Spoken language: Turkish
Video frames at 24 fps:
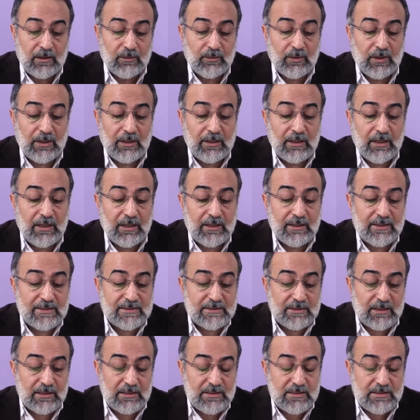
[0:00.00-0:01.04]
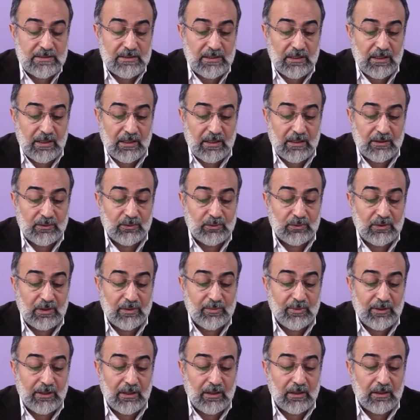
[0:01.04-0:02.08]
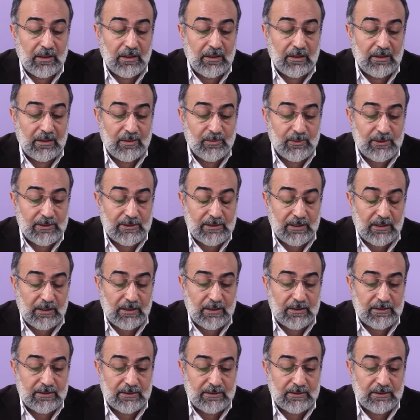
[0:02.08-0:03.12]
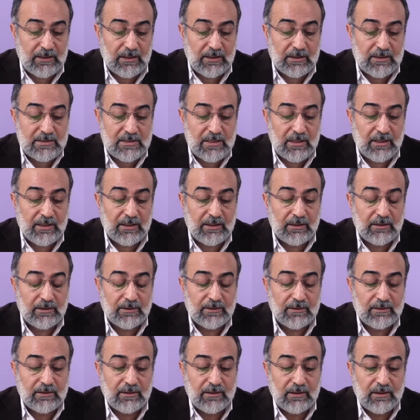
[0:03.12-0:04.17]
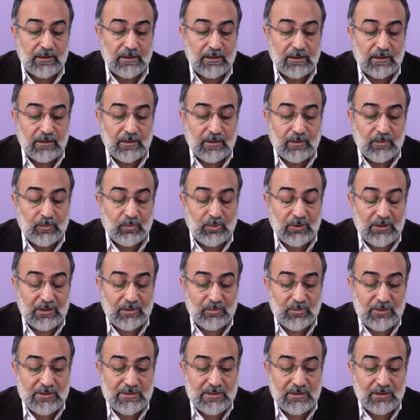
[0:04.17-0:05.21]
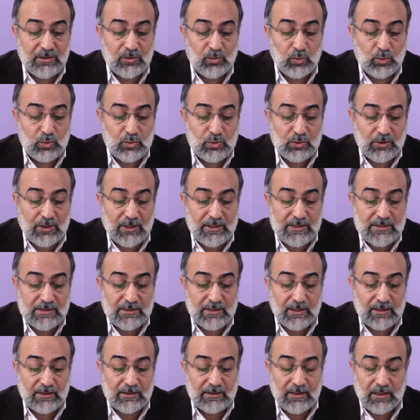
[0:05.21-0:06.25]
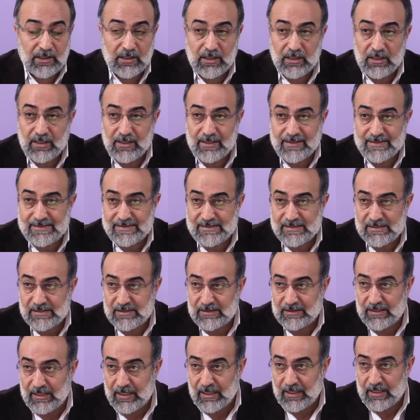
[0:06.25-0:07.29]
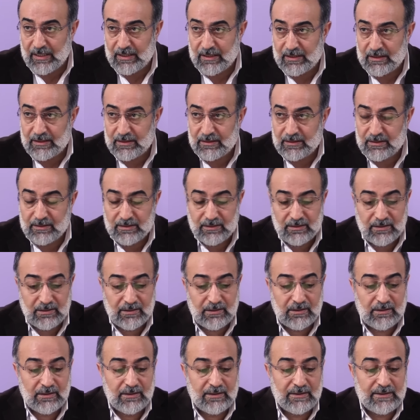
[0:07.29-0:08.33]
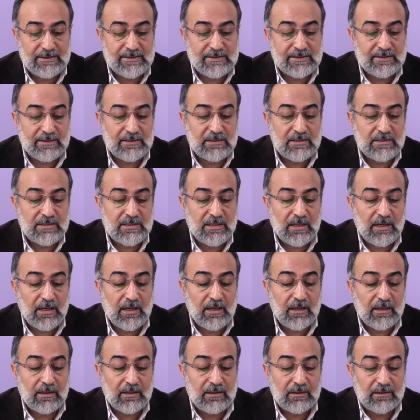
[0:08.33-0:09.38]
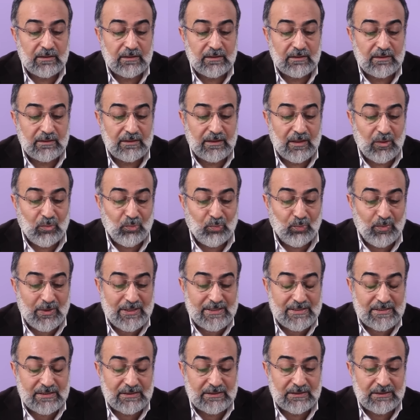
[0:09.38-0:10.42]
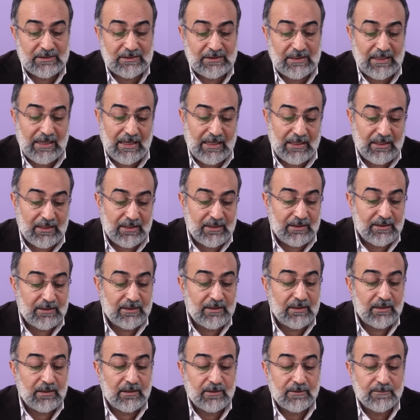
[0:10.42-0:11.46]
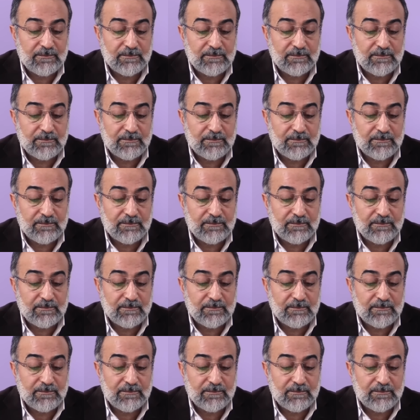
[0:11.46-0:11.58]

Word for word: وَاَنْ لَا يَسْتَنْجِيَ اَحَدُنَا بِاَقَلَّ مِنْ ثَلَاثَةِ ahşarin Birimizin üç taştan daha azıyla istinca yapmasını nehyetti.